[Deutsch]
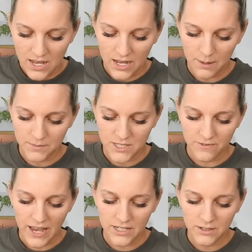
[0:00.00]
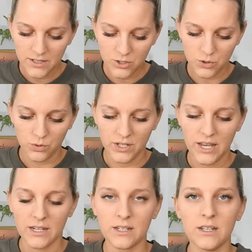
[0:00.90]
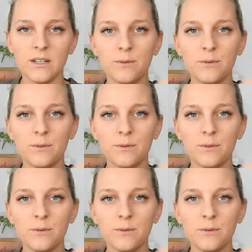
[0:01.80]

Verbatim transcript: Ähm, zwei, die ich schon kenne,